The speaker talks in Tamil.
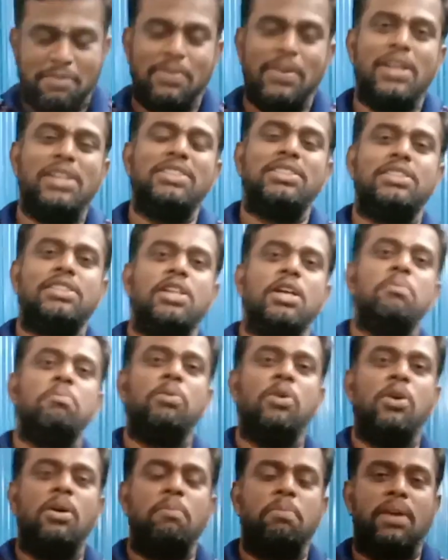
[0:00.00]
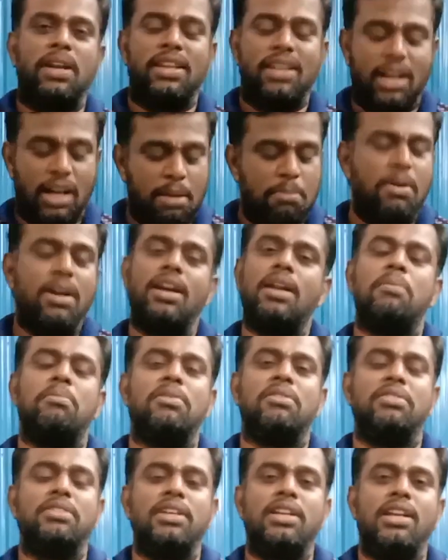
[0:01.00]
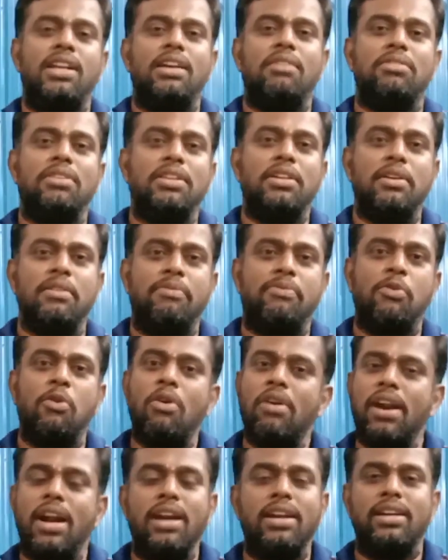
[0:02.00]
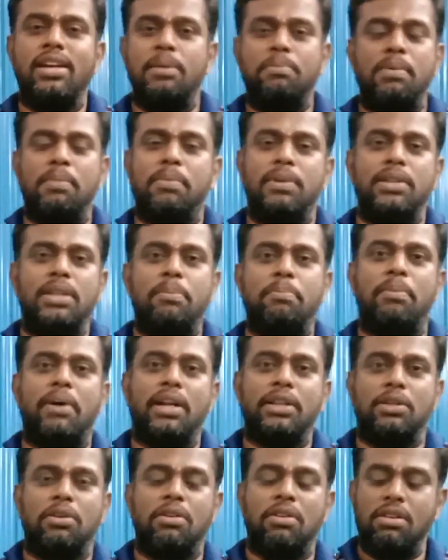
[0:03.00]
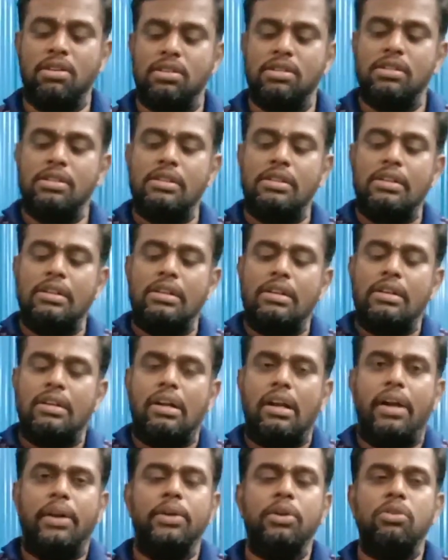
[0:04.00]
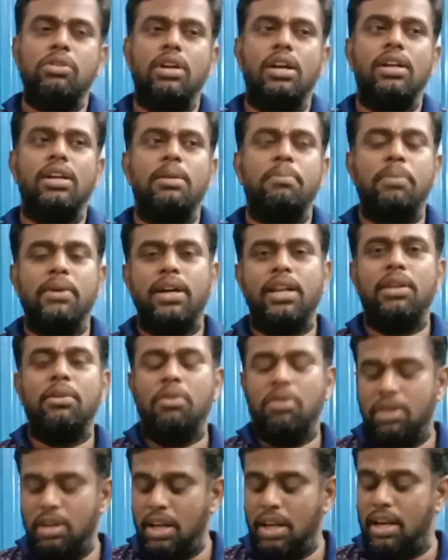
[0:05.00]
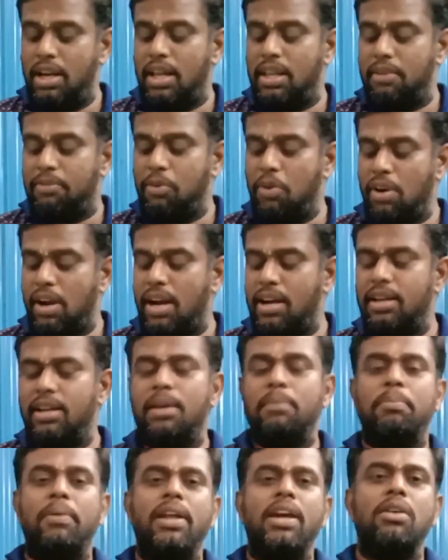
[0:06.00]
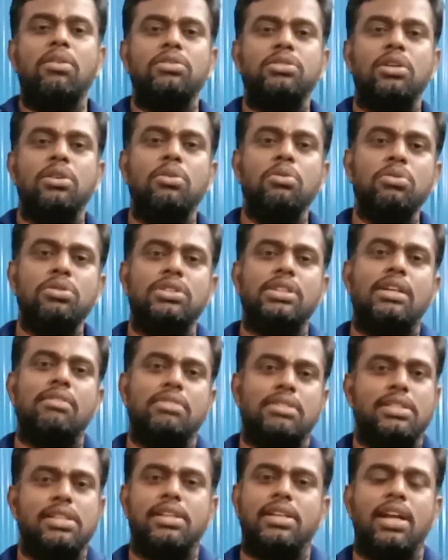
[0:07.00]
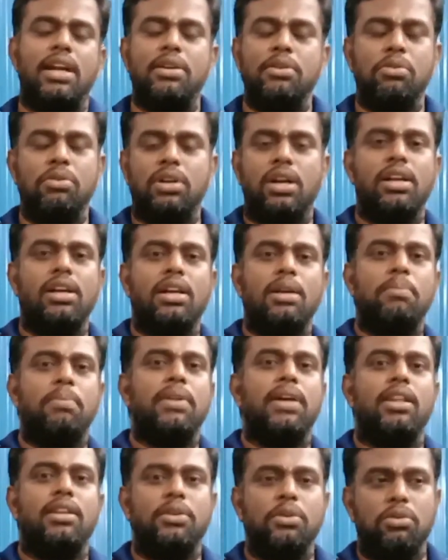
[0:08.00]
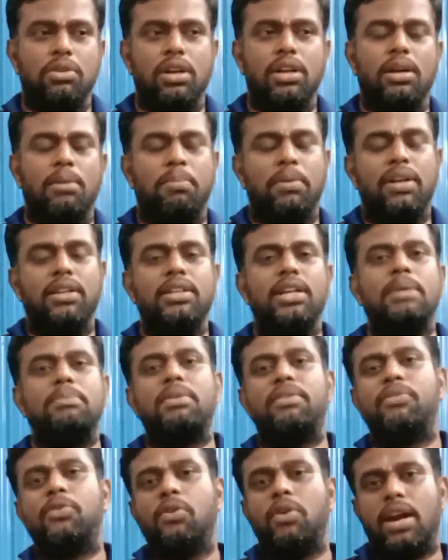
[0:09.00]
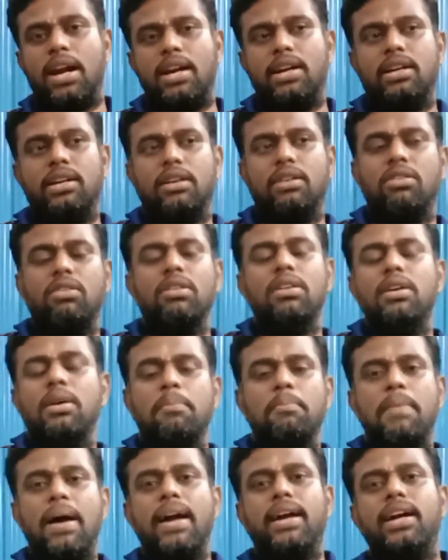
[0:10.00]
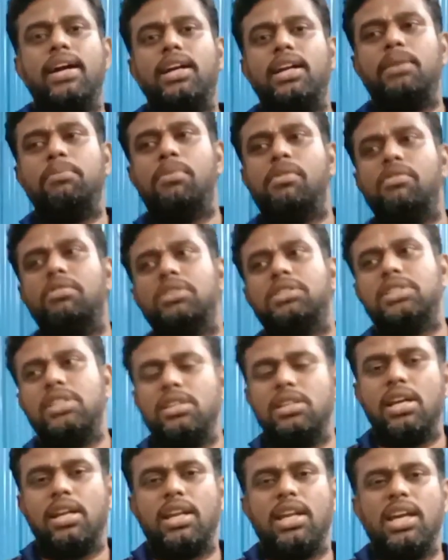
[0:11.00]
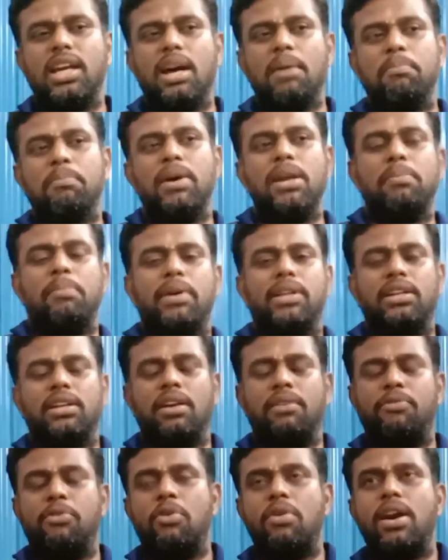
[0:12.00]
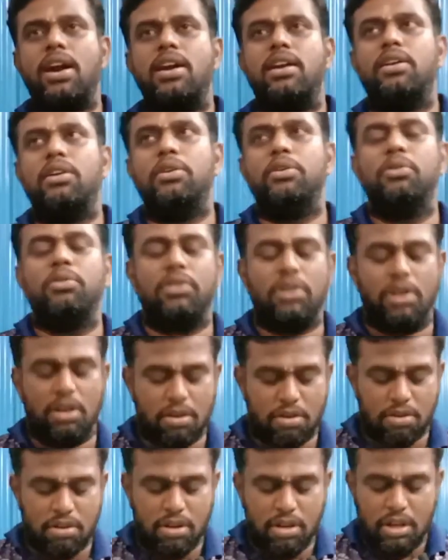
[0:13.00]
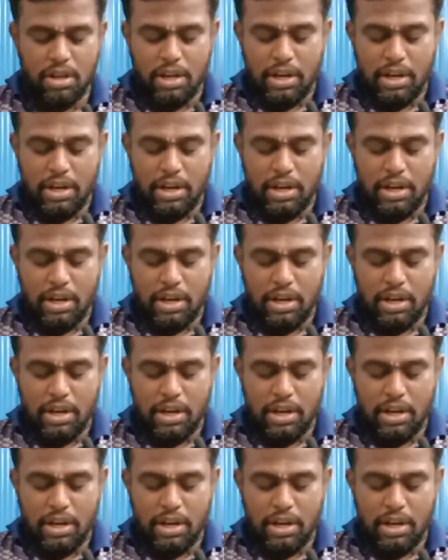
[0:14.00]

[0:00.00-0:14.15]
ஃப்ரெண்ட்ஸ் இப்போது பிரதானமாக நம்ம வந்து இன்றைக்கி வந்து ஃபோர் ஹேண்ட் க்ரிப்பை பற்றி பார்த்தோம் நியூட்ரல் க்ரிப்புங்கிறது ஒன்றும் இல்லை அந்த ஃபோர் ஹேண்ட் க்ரிப்லேயே கொஞ்சம் லூஸாக வச்சுக்கிட்டா நியூட்ரல் க்ரிப் தான் அது நியூட்ரல் க்ரிப்லேருந்து நம்ம ஃபோர் ஹேண்டுக்கும் பேக் ஹேண்டுக்கு போவோம் ஒரு சின்ன ரீகேப் மாதிரி பார்த்துக்கலாம் ஃபோர் ஹேண்டுக்கும் நியூட்ரலுக்கும்